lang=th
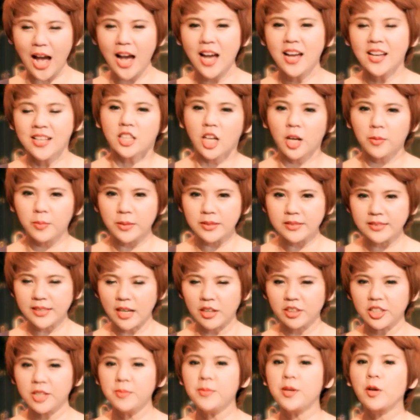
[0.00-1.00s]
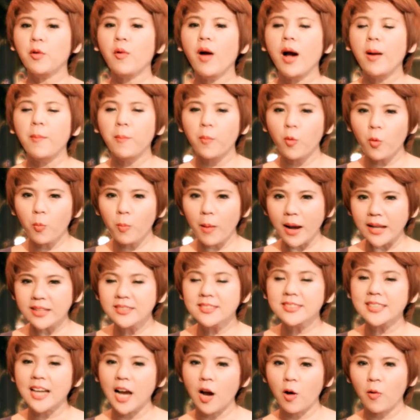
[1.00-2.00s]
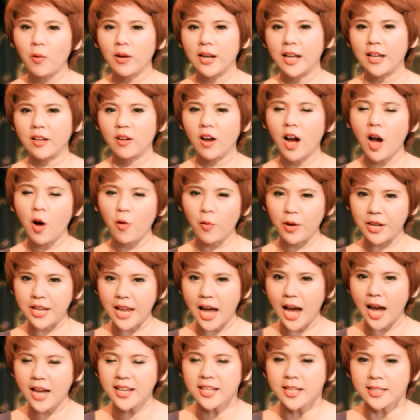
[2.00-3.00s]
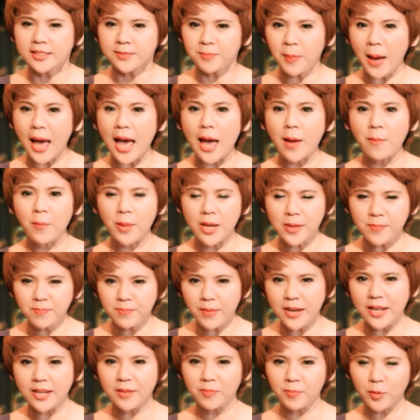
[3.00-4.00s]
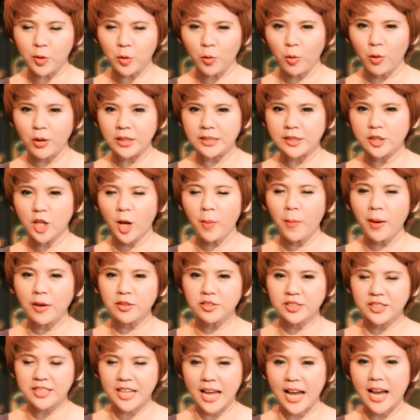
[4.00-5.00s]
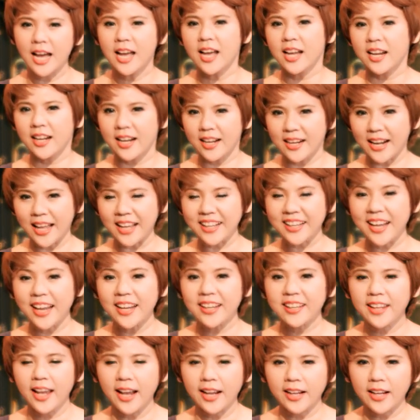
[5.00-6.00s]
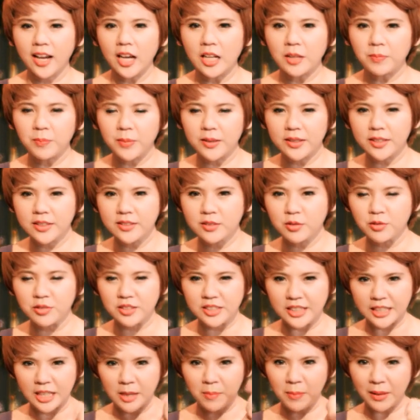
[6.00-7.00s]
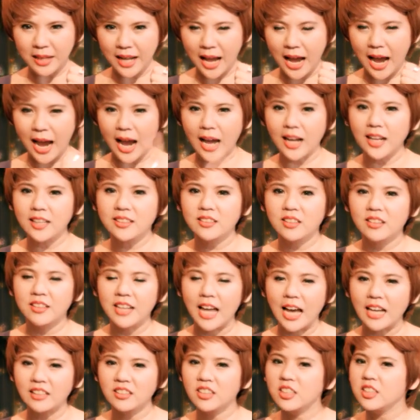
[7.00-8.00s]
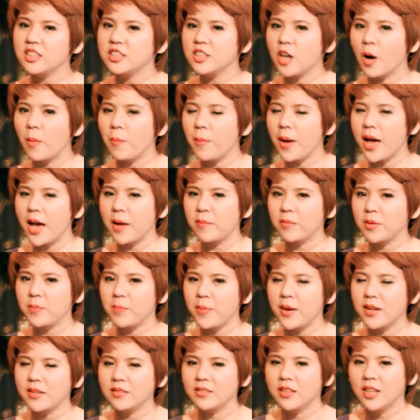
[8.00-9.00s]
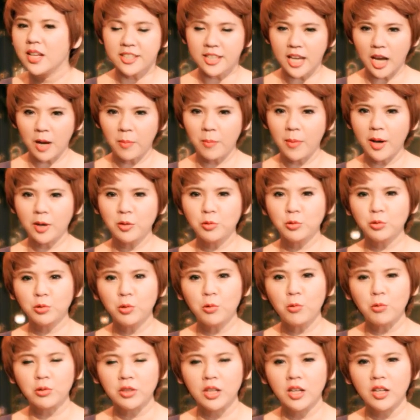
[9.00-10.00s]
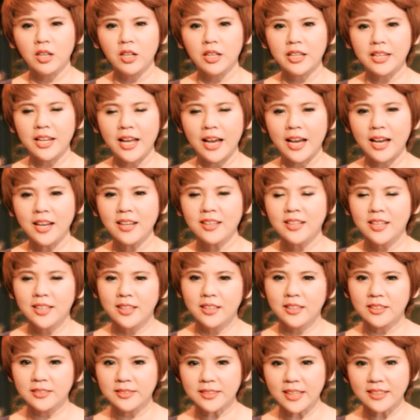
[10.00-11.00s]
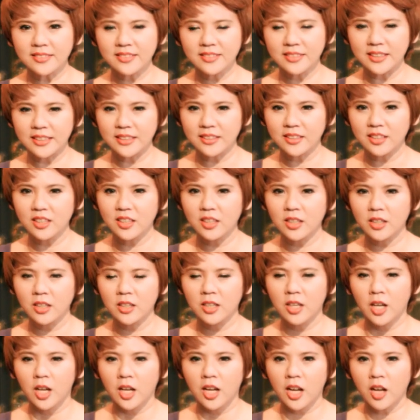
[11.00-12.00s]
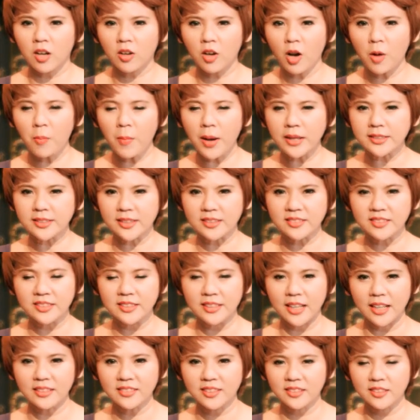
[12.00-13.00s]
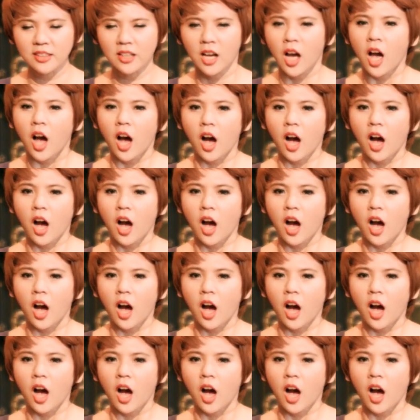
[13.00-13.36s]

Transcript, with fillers: ค่ะเธอเป็นสาวที่มีความมุ่งมั่นจะเอาอะไรก็เอาให้ได้แพ้ไม่เป็นเป็นคนชอบเอาชนะและรักการแข่งขันเป็นที่สุดอย่าได้มาท้าอะไรเธอนะเธอยอมแพ้ไม่เป็นอย่ามาดูถูกเธอเลยนะหรือตัดสินเธอแล้วก็มาชักสีหน้าใส่เธอ